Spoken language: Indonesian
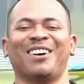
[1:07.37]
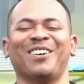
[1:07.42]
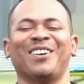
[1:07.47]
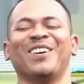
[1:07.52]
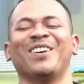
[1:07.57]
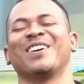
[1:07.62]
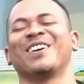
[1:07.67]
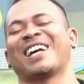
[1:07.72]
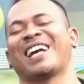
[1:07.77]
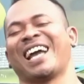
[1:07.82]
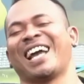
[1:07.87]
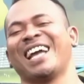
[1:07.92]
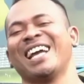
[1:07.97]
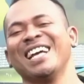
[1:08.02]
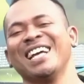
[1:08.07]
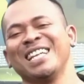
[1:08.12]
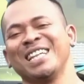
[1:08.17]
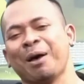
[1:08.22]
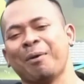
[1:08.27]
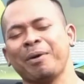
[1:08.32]
Oh, Oke. Okay.
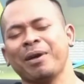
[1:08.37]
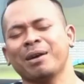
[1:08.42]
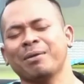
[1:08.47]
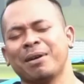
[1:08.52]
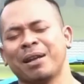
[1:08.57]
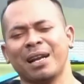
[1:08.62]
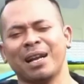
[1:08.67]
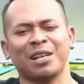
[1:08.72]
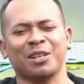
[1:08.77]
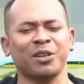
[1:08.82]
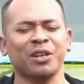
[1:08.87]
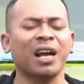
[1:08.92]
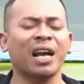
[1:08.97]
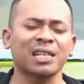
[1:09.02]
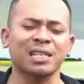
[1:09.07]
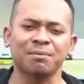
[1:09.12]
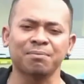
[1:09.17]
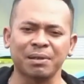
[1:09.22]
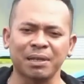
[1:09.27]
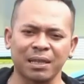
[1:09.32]
Tapi kemarin Arjuna
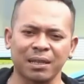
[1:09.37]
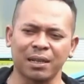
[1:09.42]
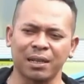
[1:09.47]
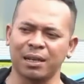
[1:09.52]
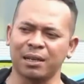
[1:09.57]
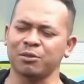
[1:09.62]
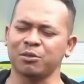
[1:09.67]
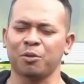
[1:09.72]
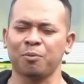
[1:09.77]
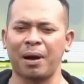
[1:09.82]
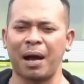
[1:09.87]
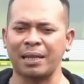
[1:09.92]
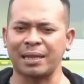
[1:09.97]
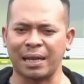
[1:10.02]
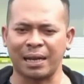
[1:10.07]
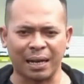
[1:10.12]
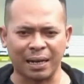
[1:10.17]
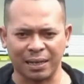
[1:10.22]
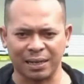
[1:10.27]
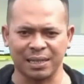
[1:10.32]
nggak sempat uh, eh, untuk
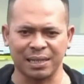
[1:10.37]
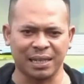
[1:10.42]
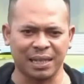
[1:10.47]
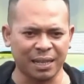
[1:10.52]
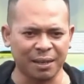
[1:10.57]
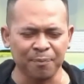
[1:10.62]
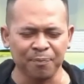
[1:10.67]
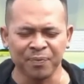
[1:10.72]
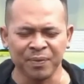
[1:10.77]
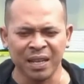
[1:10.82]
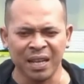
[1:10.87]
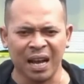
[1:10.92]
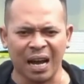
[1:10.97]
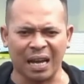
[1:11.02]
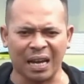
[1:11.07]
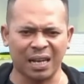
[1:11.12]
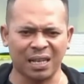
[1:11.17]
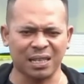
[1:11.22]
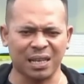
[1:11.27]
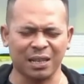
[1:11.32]
mengantarkan ke sini
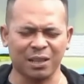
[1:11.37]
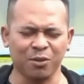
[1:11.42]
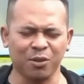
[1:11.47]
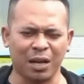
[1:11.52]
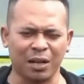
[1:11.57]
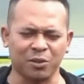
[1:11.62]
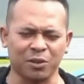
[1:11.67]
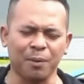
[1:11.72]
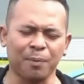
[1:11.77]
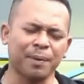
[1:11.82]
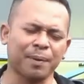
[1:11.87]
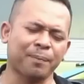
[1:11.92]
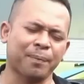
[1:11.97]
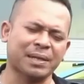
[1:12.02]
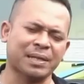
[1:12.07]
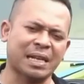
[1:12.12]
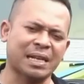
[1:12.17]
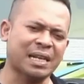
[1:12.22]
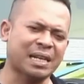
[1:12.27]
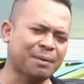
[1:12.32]
karena saat itu Arjuna
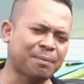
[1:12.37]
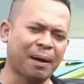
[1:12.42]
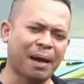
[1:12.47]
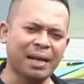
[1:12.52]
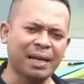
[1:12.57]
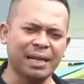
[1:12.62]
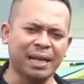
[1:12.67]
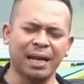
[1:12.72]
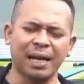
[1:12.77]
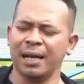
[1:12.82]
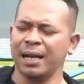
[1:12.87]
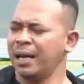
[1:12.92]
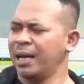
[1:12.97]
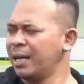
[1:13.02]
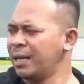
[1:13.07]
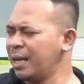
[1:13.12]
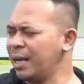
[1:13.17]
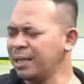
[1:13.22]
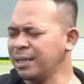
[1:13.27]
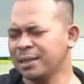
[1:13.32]
pas ada di Bali ya.
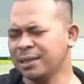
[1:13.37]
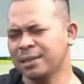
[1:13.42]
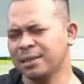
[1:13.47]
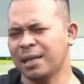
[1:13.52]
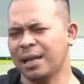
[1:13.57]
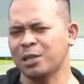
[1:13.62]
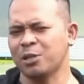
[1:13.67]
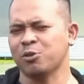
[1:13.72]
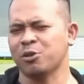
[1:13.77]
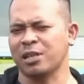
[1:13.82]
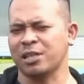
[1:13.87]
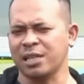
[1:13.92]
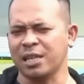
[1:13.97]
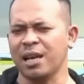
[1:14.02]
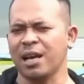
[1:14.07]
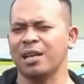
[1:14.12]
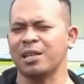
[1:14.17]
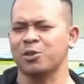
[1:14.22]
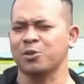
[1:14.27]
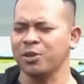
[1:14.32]
Dan langsung
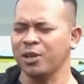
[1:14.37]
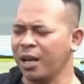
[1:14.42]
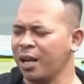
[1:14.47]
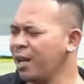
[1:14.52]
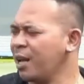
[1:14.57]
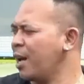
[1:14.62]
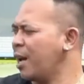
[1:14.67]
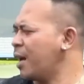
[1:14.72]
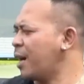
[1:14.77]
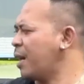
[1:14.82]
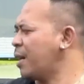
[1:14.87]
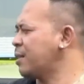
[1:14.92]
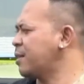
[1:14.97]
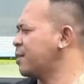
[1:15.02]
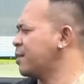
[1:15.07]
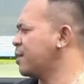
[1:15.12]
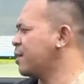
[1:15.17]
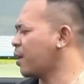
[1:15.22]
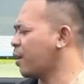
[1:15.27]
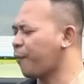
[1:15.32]
saja Arjuna
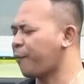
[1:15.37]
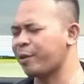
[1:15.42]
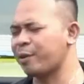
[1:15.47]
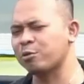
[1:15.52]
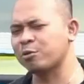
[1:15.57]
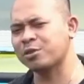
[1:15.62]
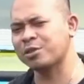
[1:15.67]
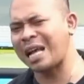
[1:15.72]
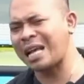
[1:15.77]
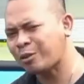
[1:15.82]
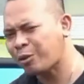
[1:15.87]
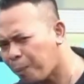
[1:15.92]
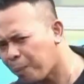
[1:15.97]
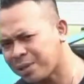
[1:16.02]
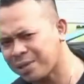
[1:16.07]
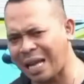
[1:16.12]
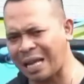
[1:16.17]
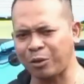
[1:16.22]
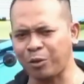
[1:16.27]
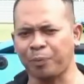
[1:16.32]
akan review satu
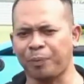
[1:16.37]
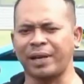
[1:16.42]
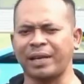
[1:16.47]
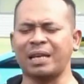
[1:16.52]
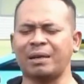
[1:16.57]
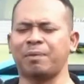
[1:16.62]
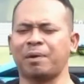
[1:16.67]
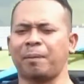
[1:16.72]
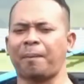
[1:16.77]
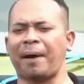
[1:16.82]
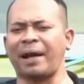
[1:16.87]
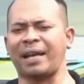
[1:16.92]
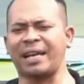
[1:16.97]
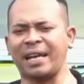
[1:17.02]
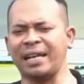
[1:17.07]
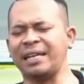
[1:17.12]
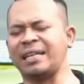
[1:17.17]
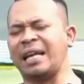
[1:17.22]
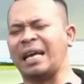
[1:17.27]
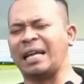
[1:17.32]
persatu bagian per
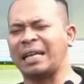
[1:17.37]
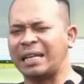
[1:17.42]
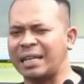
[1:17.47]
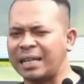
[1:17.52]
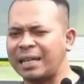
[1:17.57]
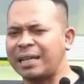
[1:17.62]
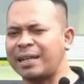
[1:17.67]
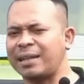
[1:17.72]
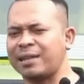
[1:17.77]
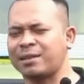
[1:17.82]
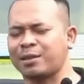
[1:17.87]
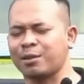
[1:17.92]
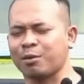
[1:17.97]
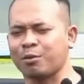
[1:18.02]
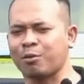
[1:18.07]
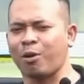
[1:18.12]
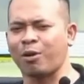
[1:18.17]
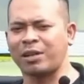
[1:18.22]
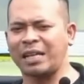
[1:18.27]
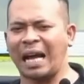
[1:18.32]
bagian dari
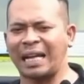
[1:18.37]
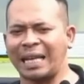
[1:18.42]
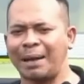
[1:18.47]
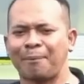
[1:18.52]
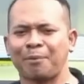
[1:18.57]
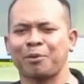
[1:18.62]
truk kondangnya